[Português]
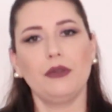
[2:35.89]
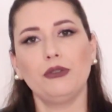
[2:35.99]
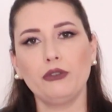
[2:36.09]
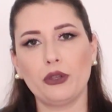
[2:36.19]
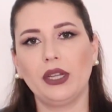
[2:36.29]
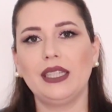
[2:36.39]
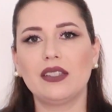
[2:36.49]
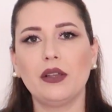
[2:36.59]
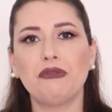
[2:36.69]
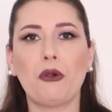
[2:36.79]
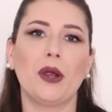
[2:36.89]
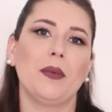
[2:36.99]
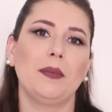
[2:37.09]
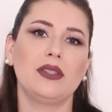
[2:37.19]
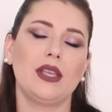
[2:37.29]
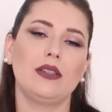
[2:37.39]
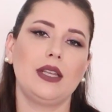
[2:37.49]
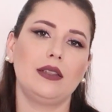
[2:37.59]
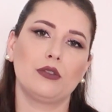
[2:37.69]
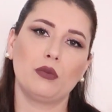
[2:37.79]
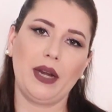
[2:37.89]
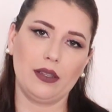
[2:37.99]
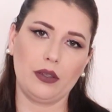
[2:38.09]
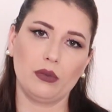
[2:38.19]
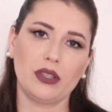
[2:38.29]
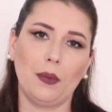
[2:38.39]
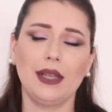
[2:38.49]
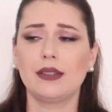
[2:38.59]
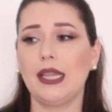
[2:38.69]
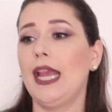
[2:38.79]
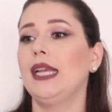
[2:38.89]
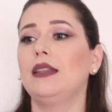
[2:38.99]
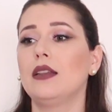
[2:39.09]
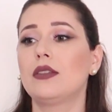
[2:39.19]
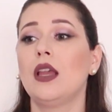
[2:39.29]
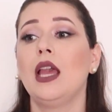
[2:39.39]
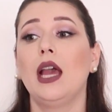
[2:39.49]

e funciona dessa forma. Minhas receitas do Brasil são aceitas,